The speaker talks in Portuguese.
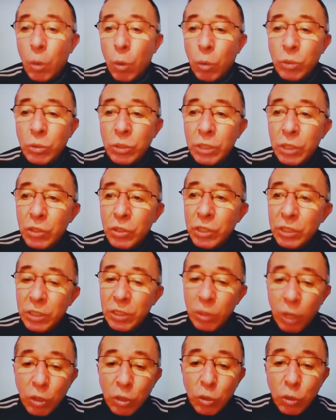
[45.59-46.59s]
Ou seja,
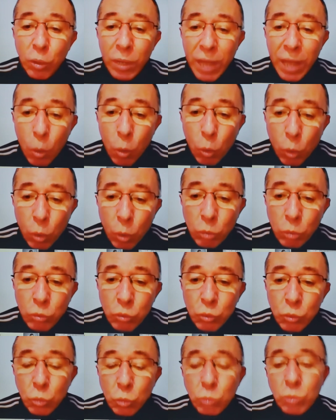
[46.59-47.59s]
se nós olhar o
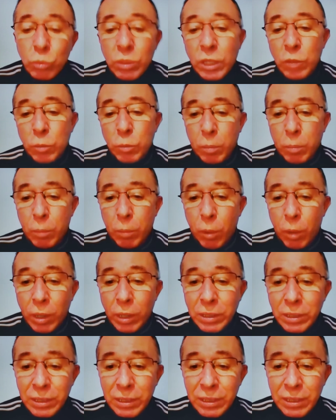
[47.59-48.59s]
conjunto das
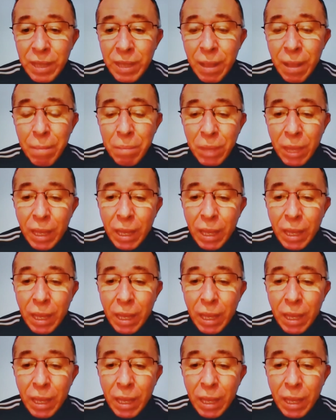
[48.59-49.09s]
propostas,